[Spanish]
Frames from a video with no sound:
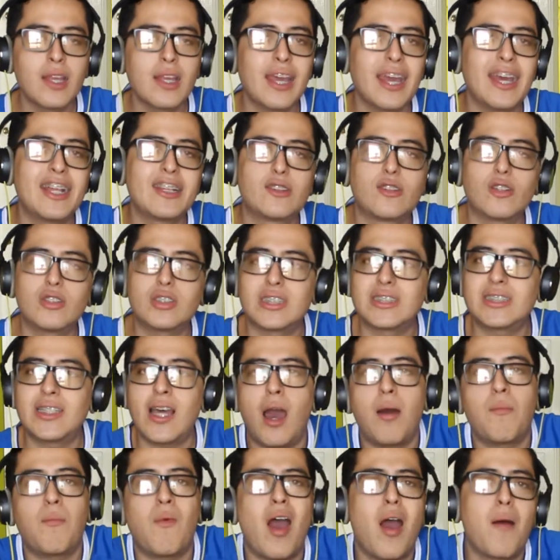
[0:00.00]
Entonces
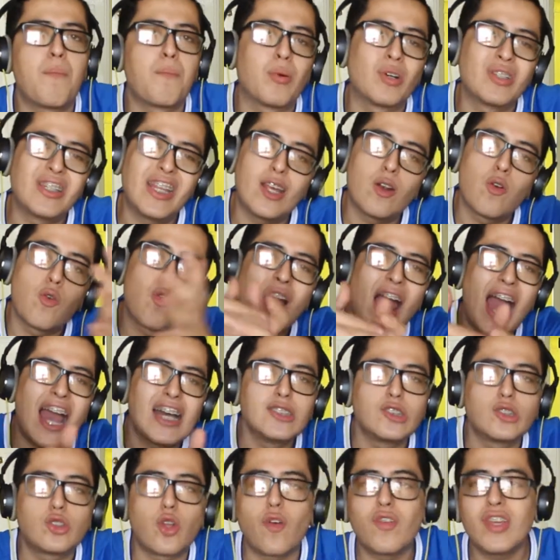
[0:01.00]
vamos a poner un
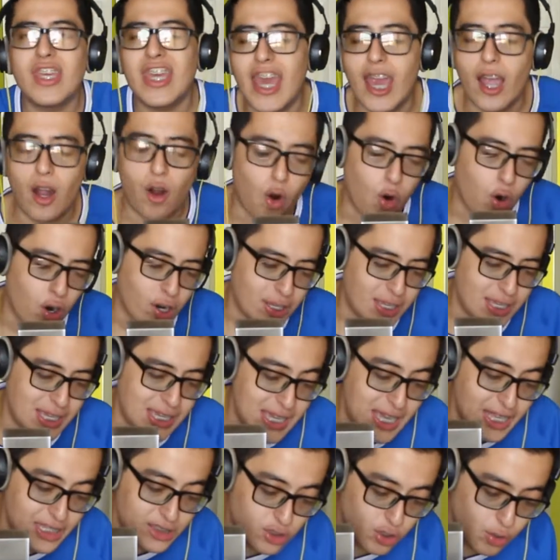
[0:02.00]
alto viejo.
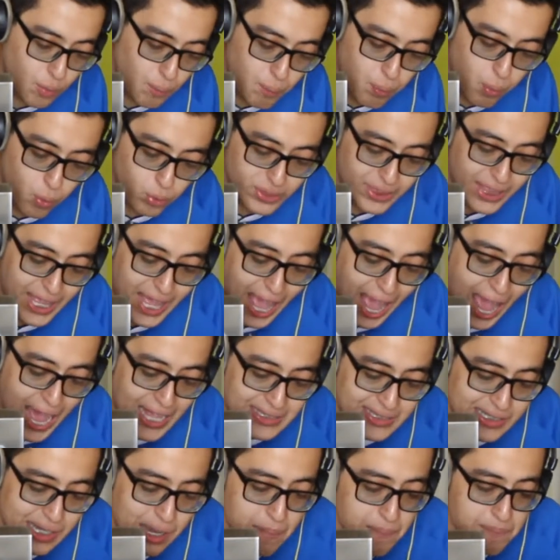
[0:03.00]
Y entonces, puta,
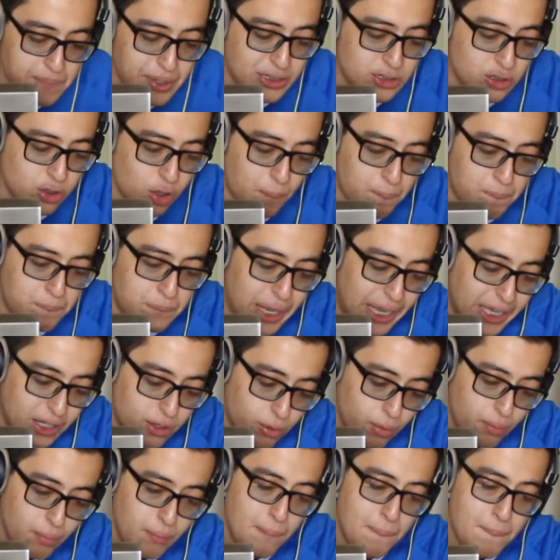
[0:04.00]
así empezó,
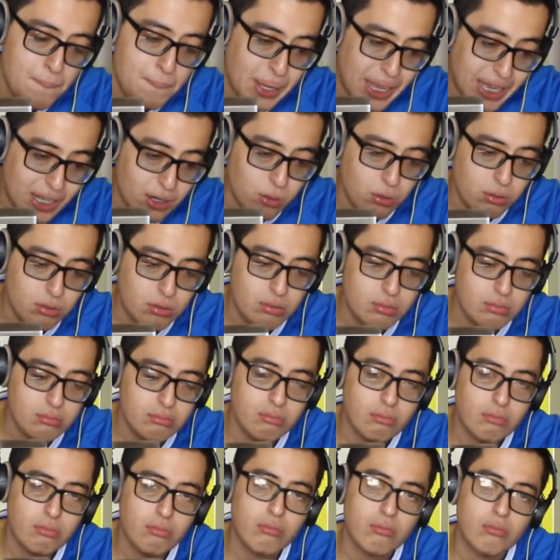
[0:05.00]
pero, pero,
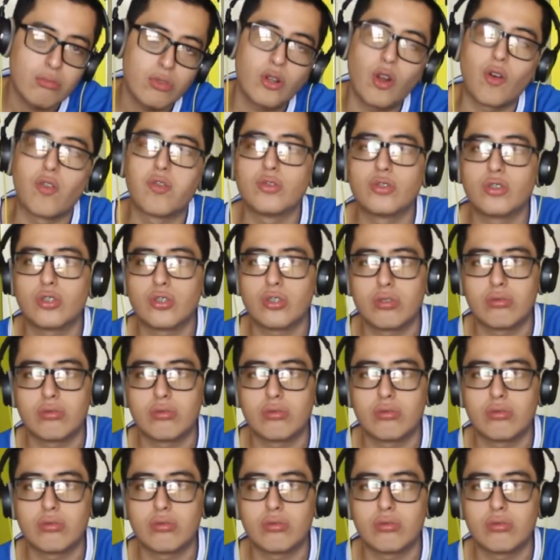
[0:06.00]
no funcionó.